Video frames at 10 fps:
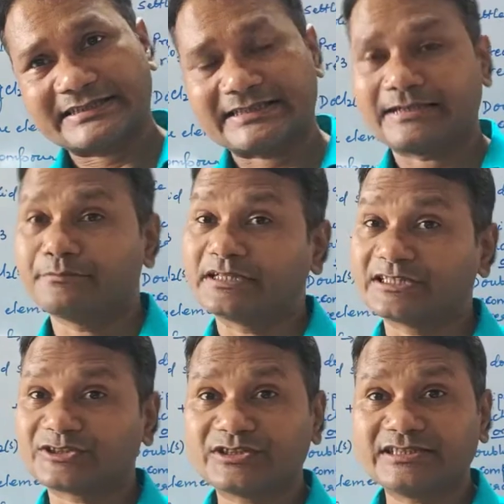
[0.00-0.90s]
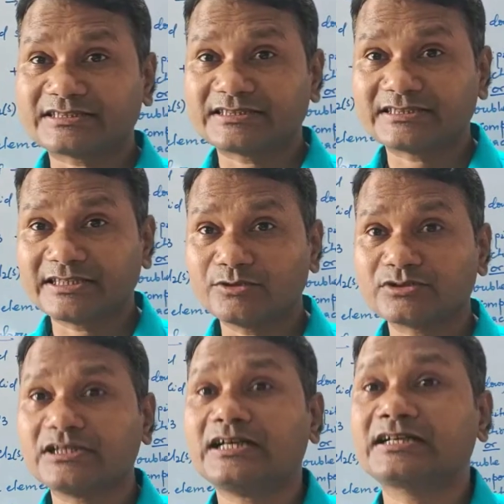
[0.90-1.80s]
कि कम्बिनेशन रिएक्शन क्या
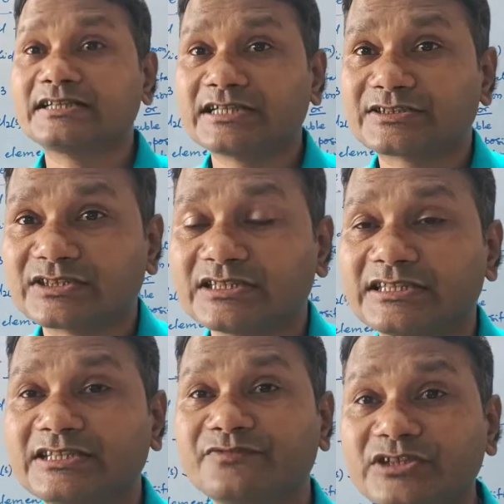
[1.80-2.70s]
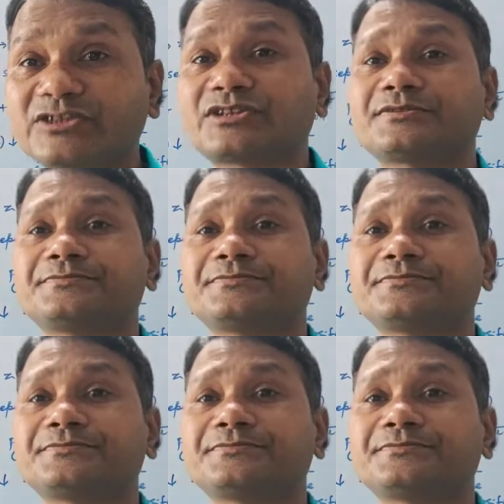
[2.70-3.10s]
होता है अ रिएक्शन इन विच